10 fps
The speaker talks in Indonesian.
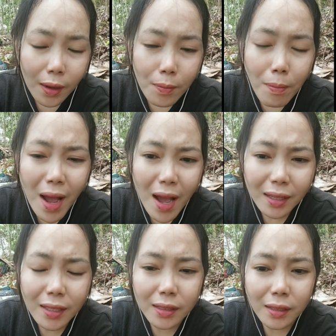
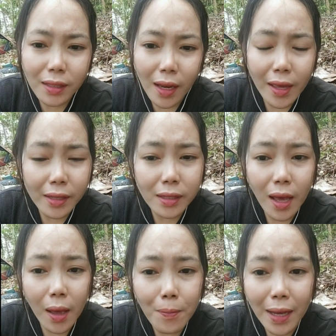makin dot alaid
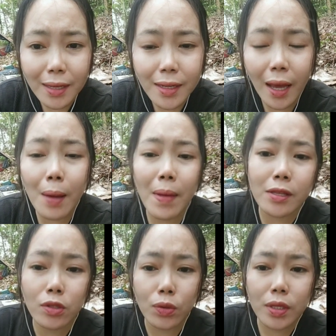nga makin
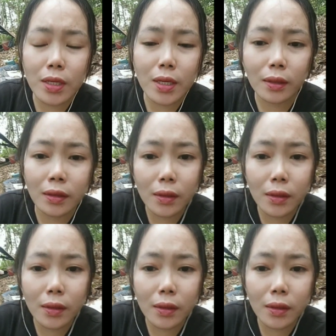nakamaju dihit